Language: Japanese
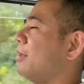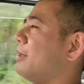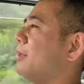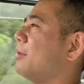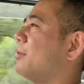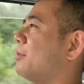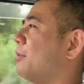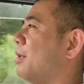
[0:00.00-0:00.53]

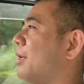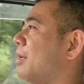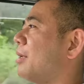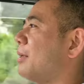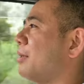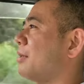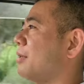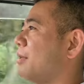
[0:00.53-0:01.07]
人は
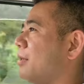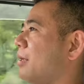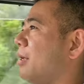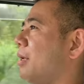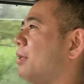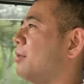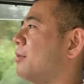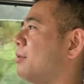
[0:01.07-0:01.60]

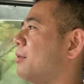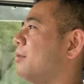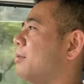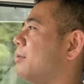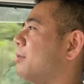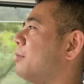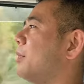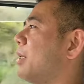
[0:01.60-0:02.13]
あ
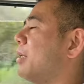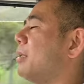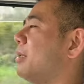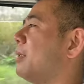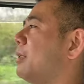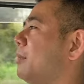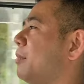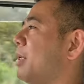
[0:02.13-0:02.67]
のまあ、
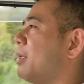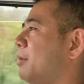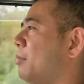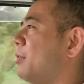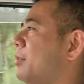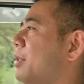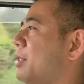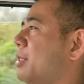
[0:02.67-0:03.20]
今で
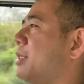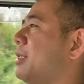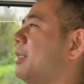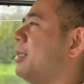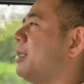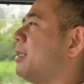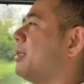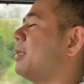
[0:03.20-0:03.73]
もいい
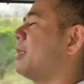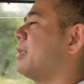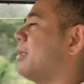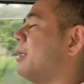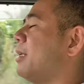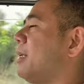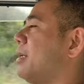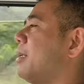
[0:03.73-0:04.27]
し、
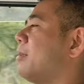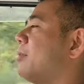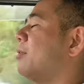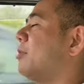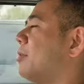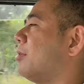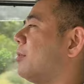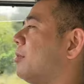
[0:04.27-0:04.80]
えー
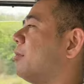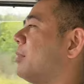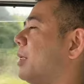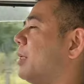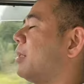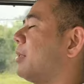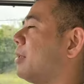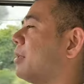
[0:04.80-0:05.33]
とまあ、
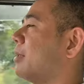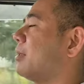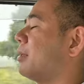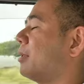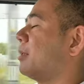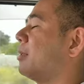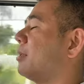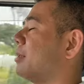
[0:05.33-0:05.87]

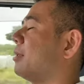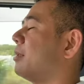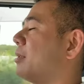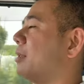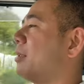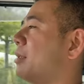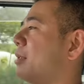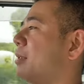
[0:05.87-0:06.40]

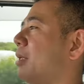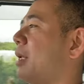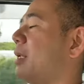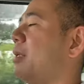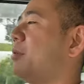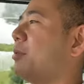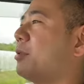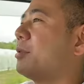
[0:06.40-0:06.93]

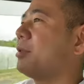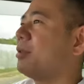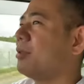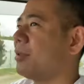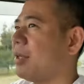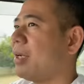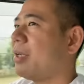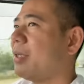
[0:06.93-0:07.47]
何をする
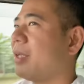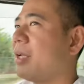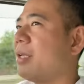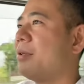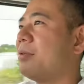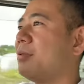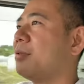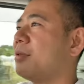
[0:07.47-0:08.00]
か
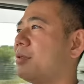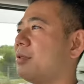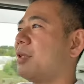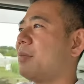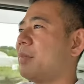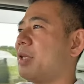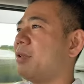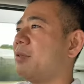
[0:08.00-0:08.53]
何をするた
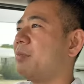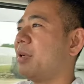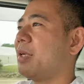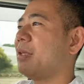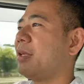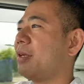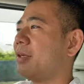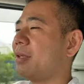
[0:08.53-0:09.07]
めに生まれ
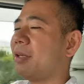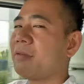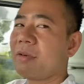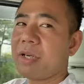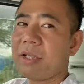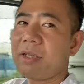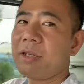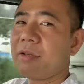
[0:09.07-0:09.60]
てきたの
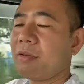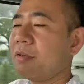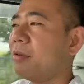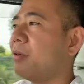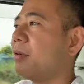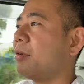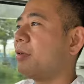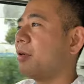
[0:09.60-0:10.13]
かっていうの
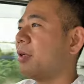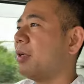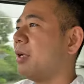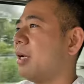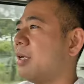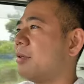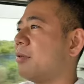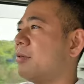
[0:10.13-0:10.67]
を、
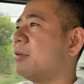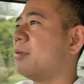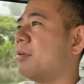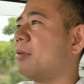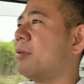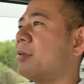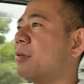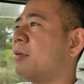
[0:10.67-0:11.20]
あ
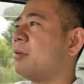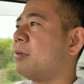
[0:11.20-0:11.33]
の